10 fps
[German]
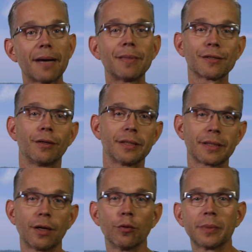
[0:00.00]
aber soll es
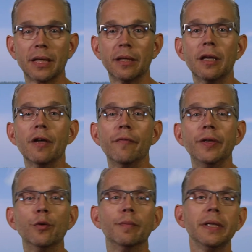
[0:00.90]
darum gehen,
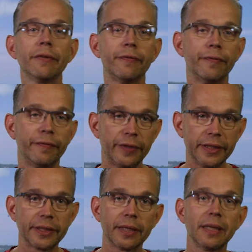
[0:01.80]
wie du mit
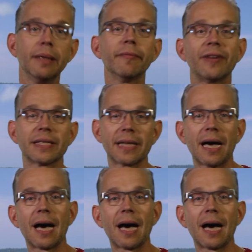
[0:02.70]
Filtern im Wasser